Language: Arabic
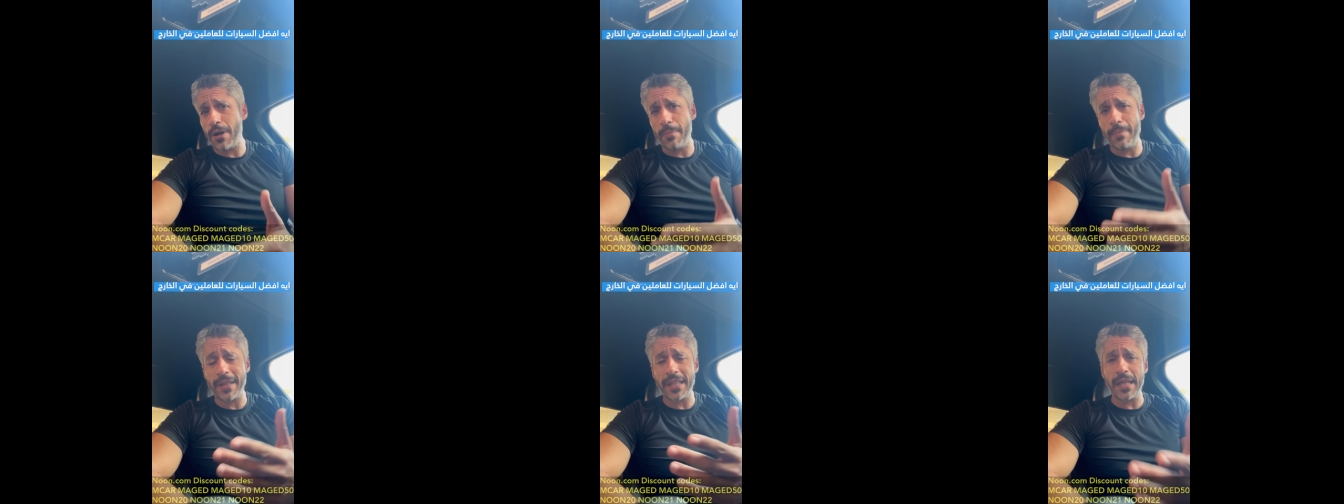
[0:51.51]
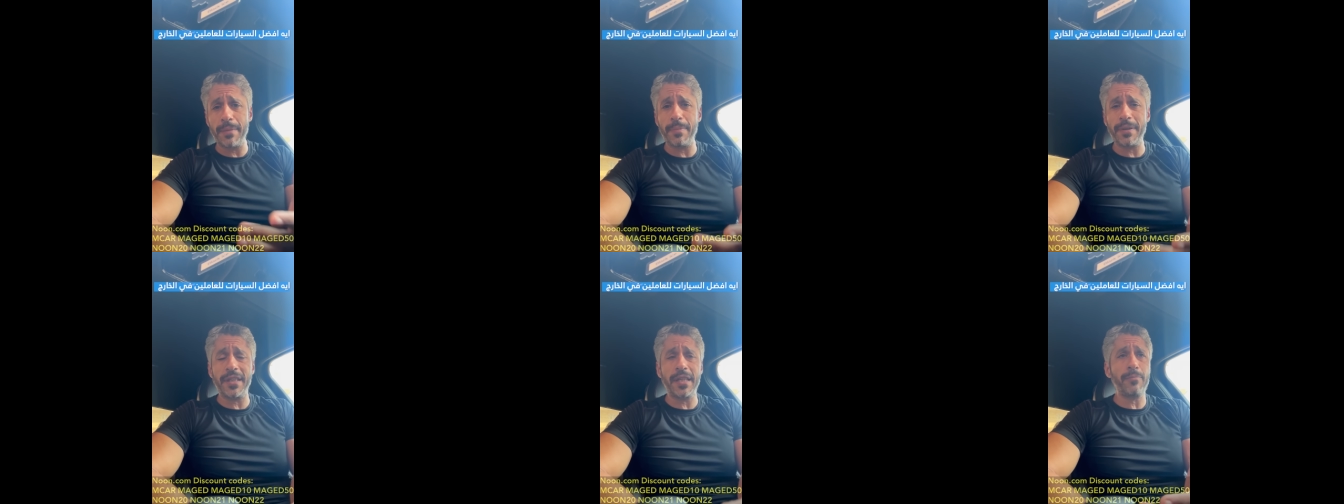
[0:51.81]
لما
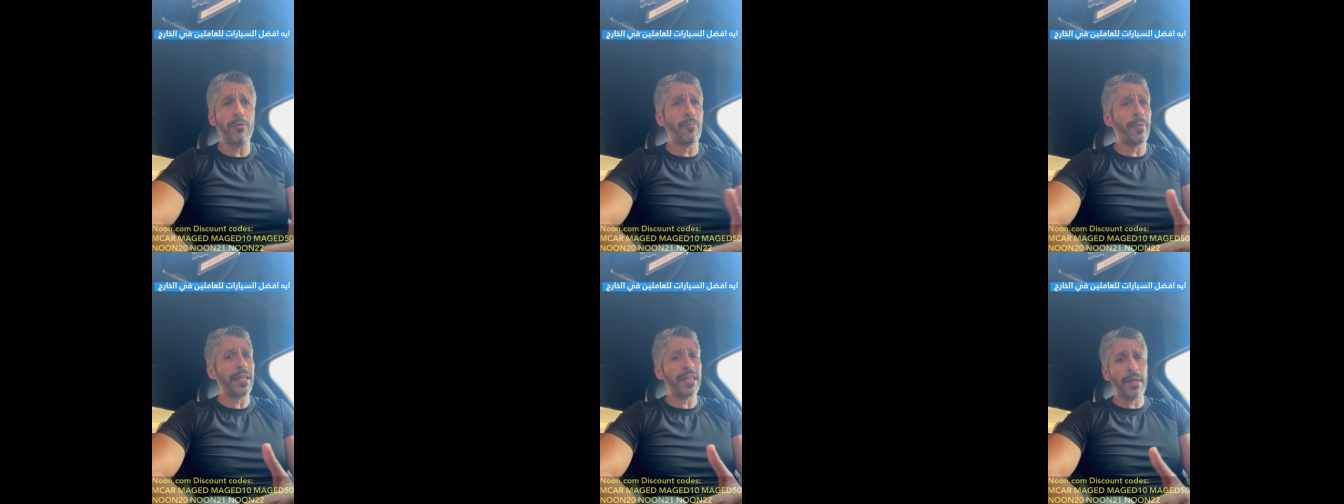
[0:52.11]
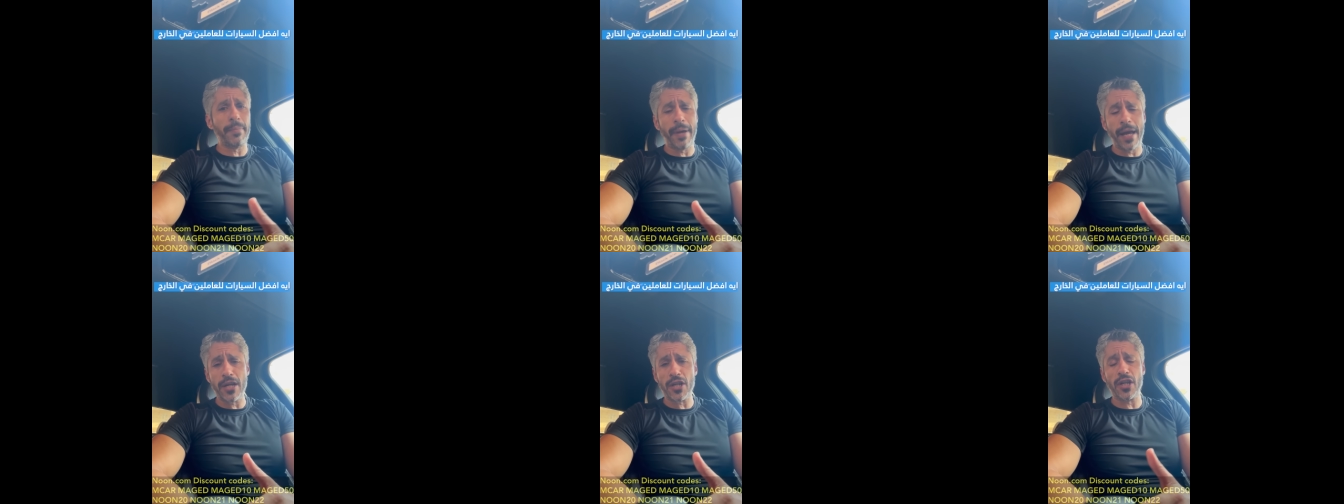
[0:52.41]
تجيب التيبو ما
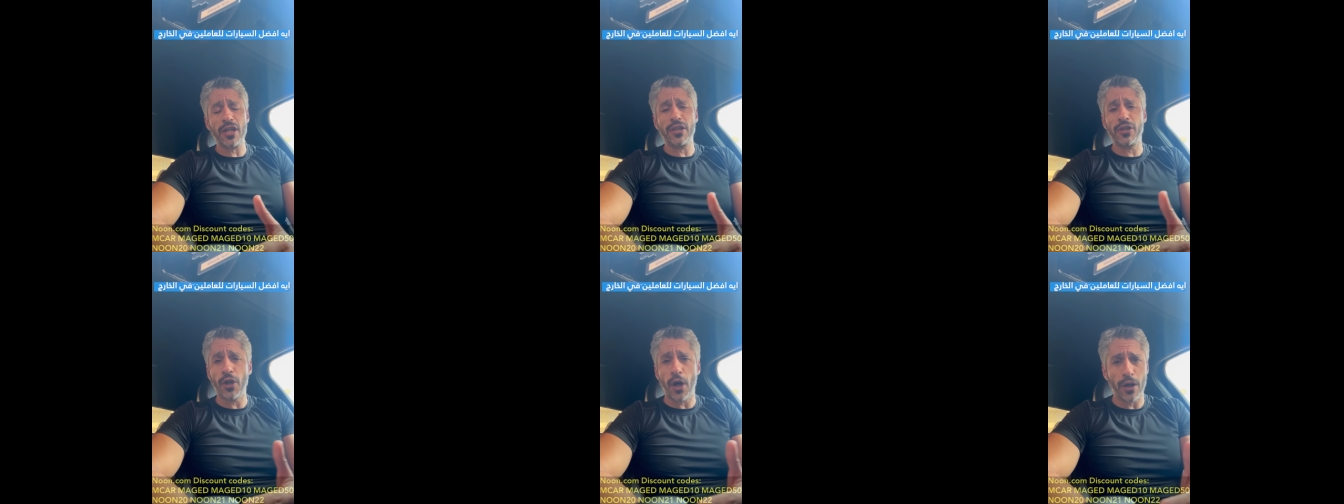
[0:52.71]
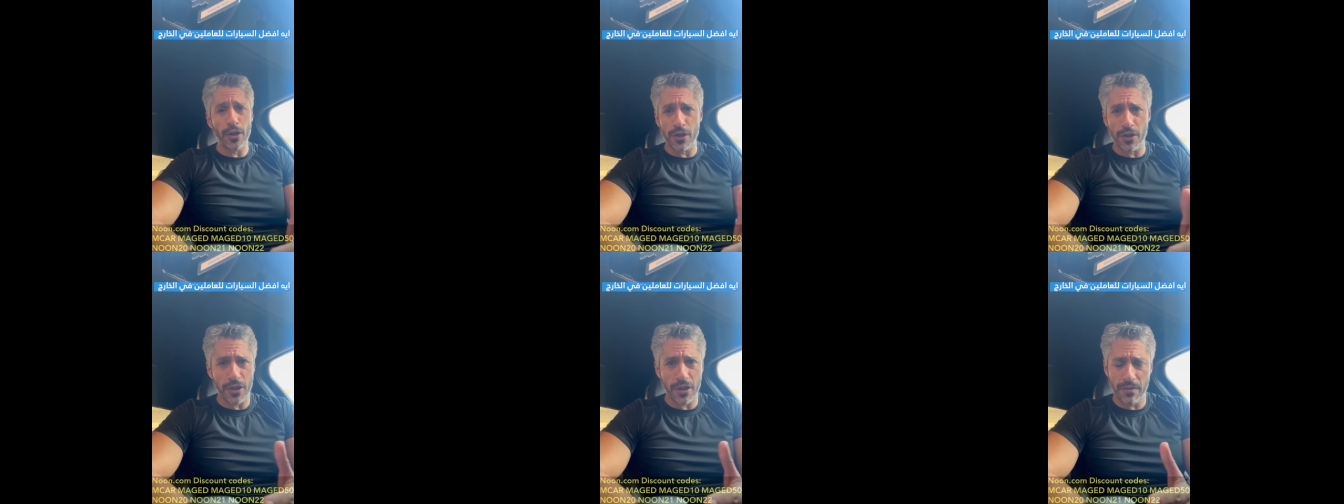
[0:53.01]
تجيبهاش
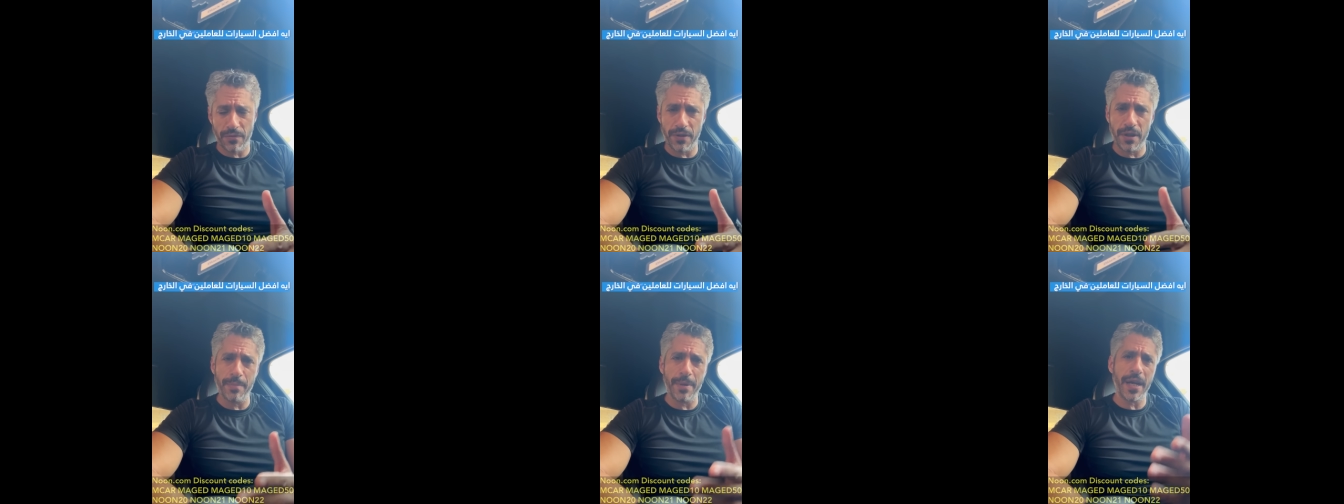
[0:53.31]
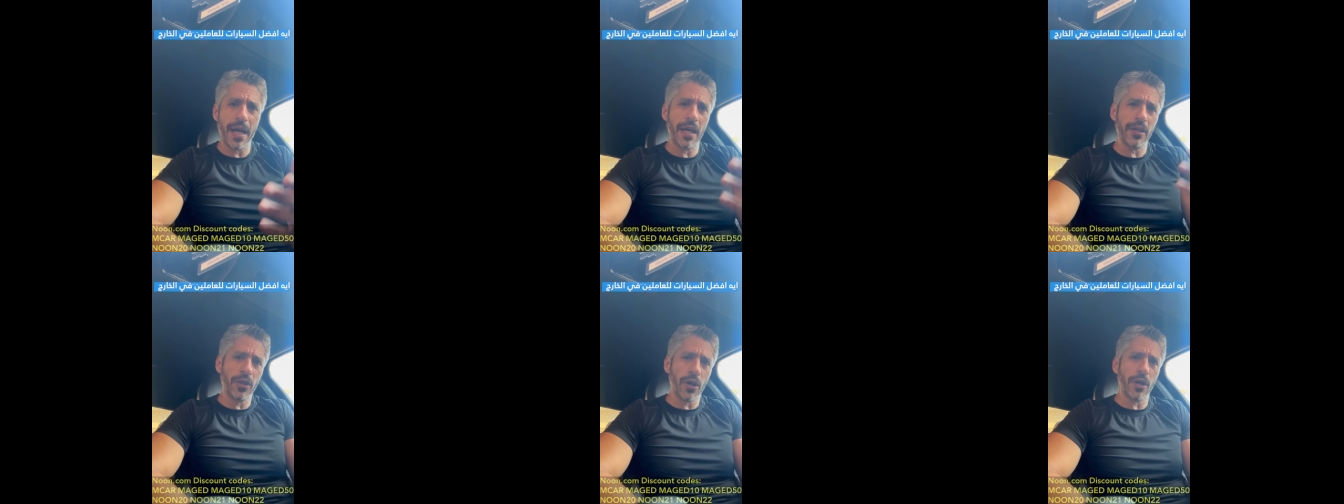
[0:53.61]
الدودج في
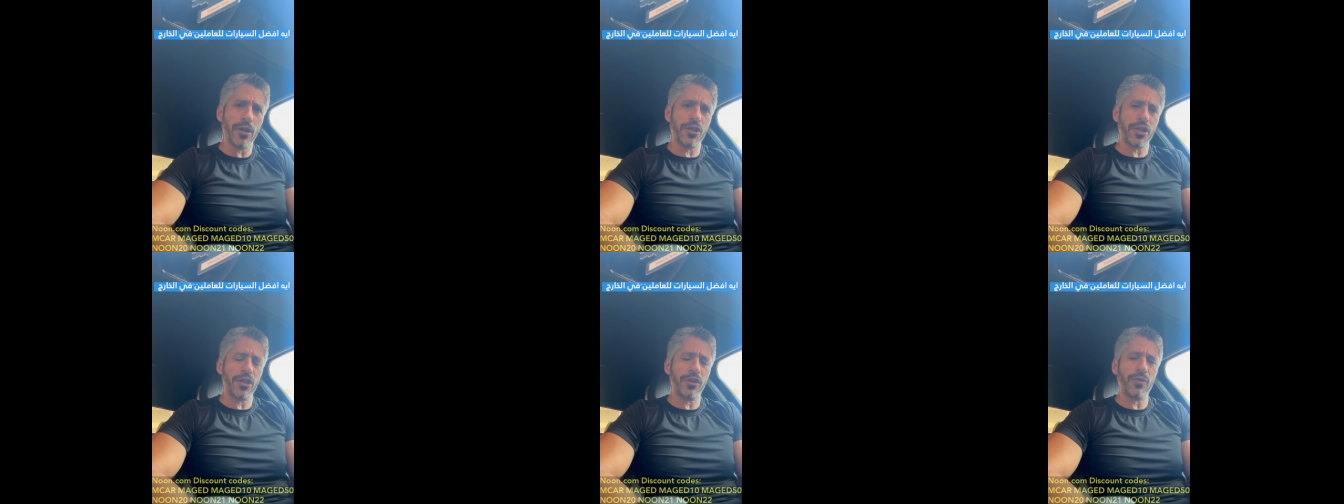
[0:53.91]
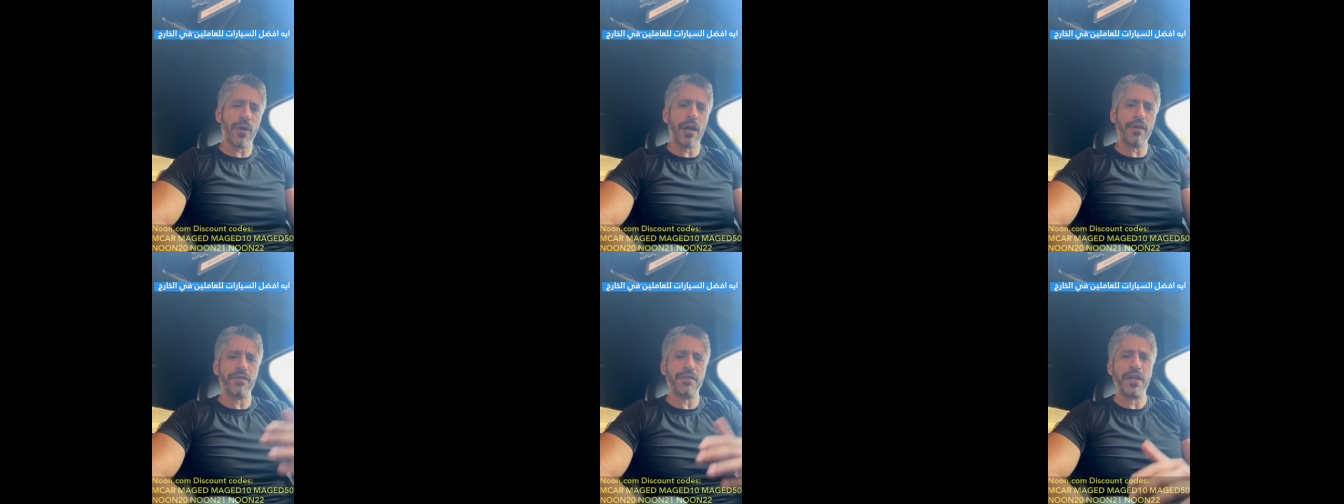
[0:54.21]
منها دودج
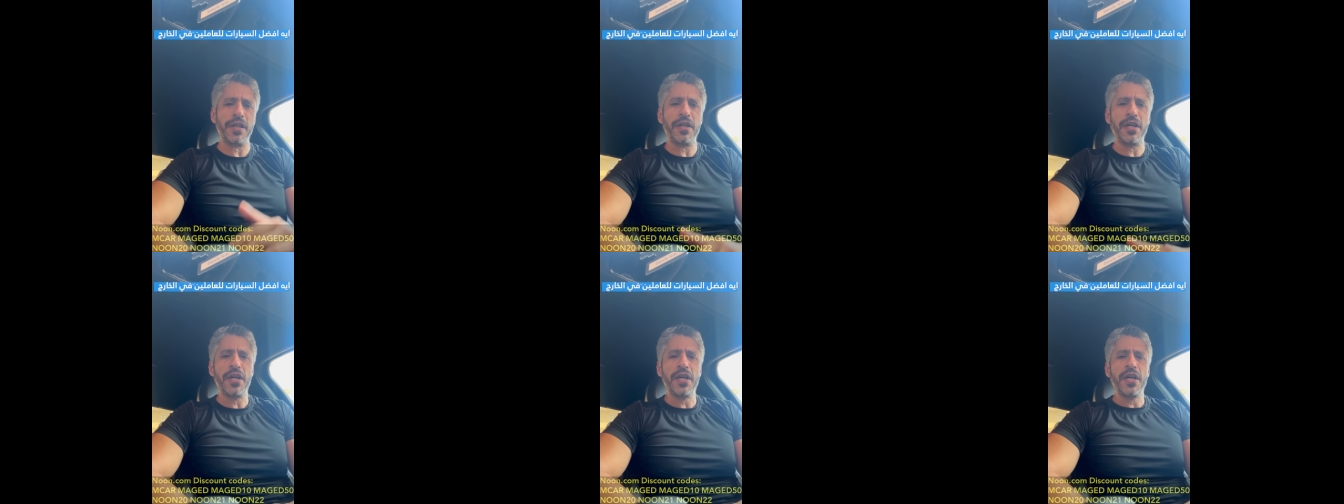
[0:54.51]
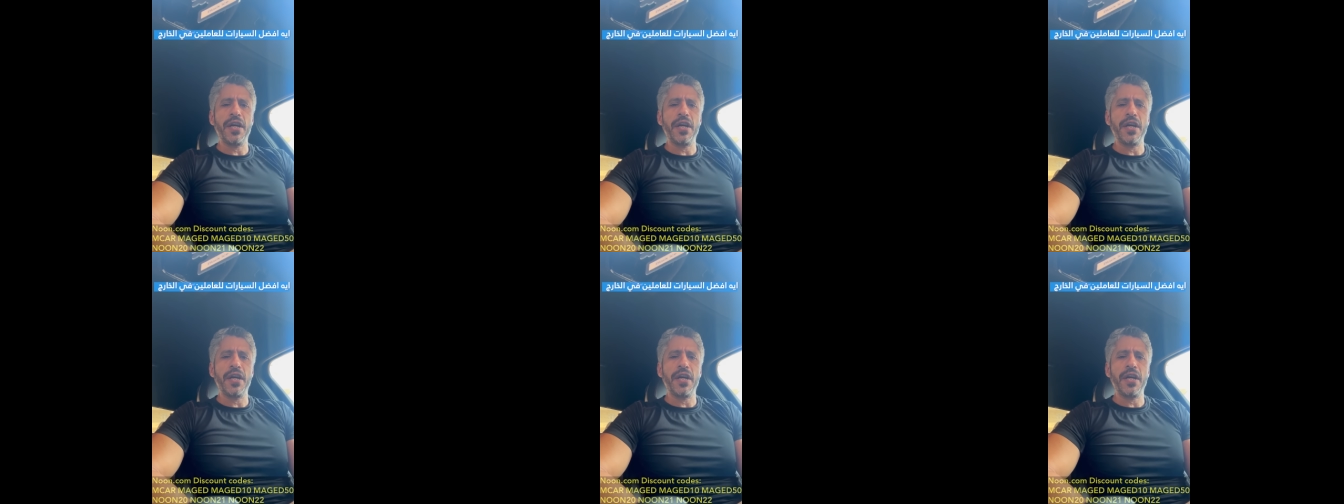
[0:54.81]
انتوا عارفين